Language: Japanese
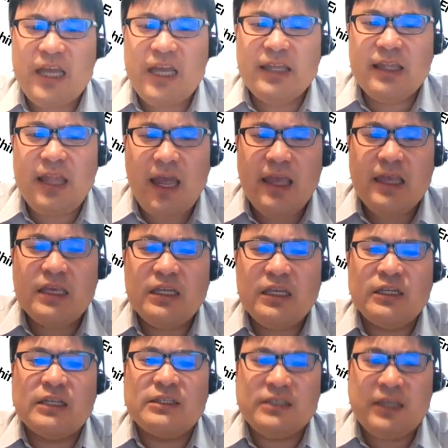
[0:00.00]
自衛隊
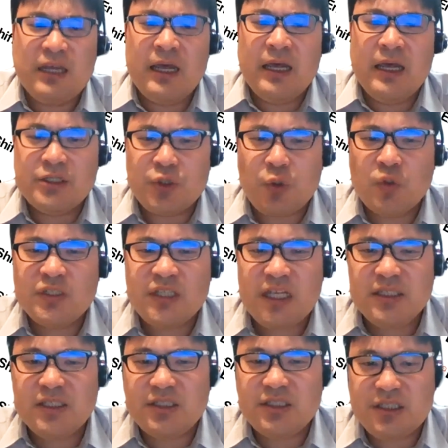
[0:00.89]
機にですね、照
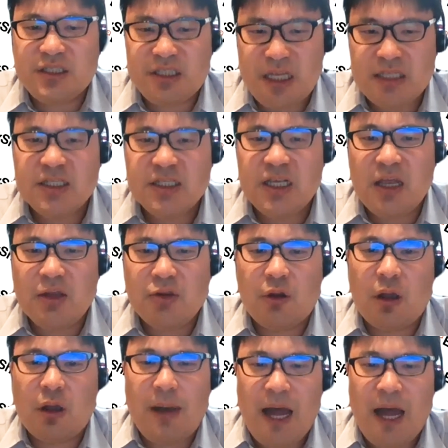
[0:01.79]
射した事
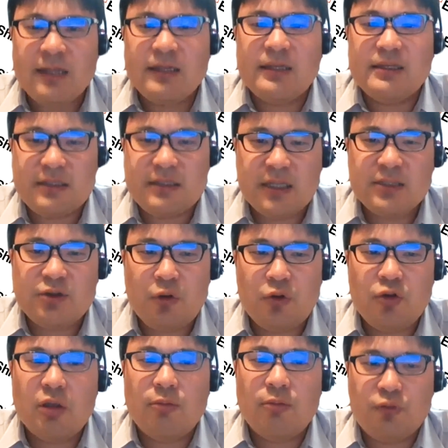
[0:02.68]
件とかもありですね、
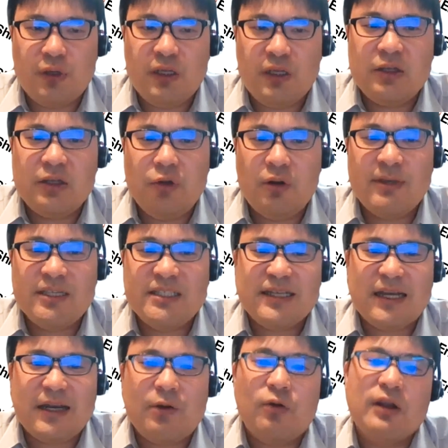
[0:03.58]
その時も憤り
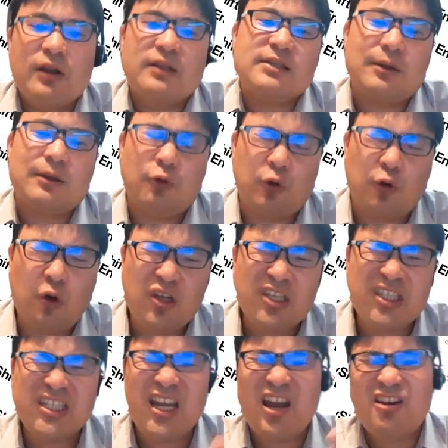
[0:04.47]
ましたが、これですね、もう
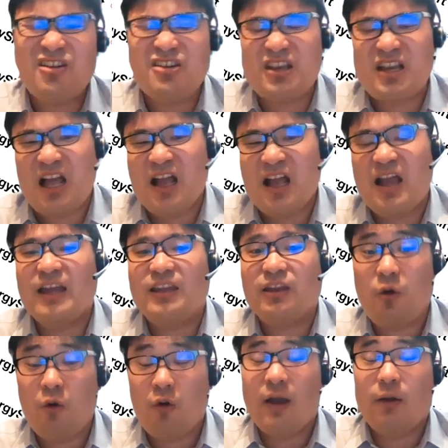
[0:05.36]
ロジカルに考
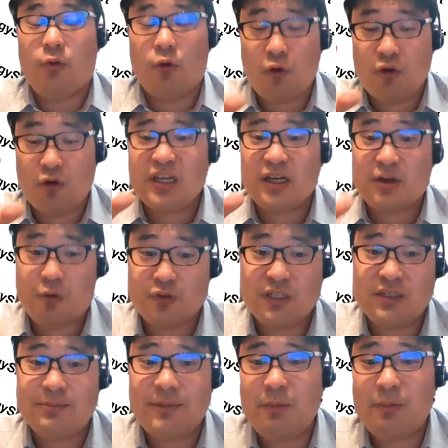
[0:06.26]
えて、今回こうロジカル
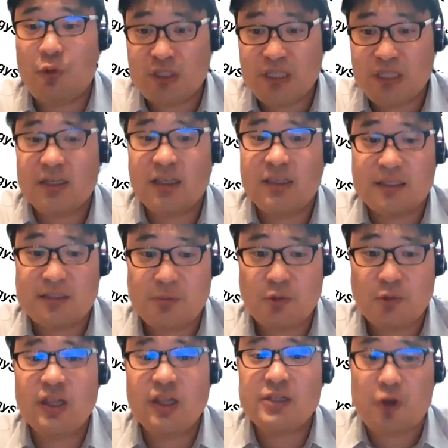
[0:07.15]
にご説明申し上げてきた
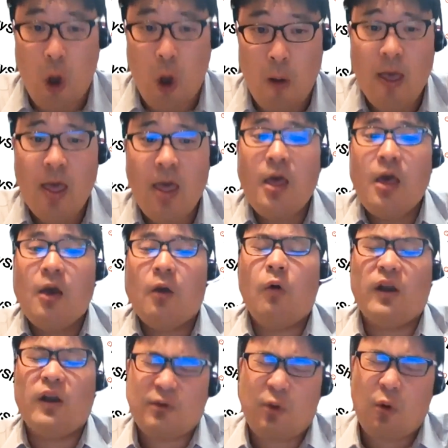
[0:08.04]
つもりですよ。
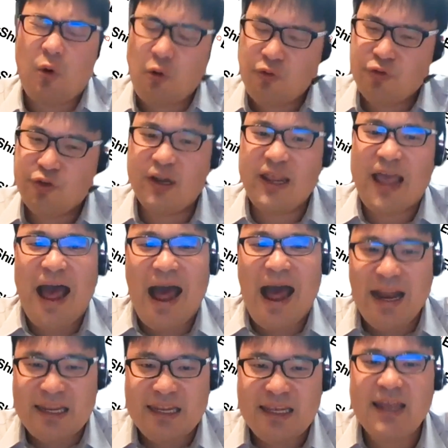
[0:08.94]
これ本当に
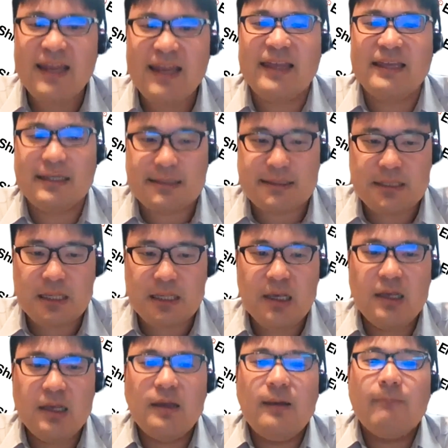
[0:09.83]
ありえないで
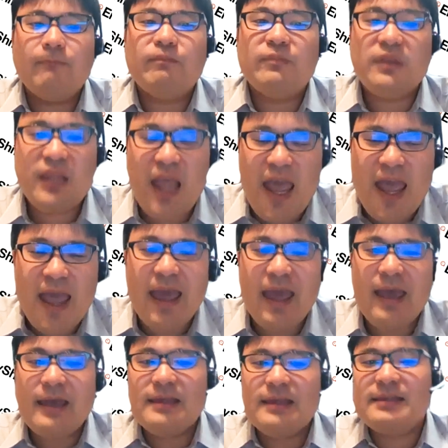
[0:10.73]
す。
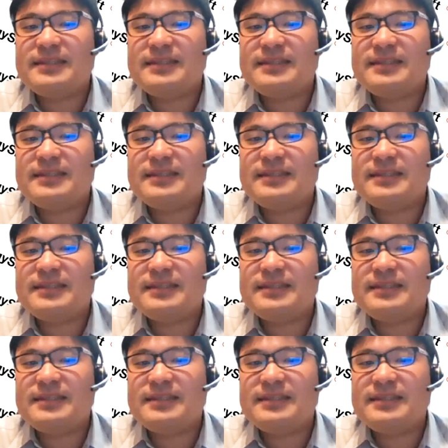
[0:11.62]
で、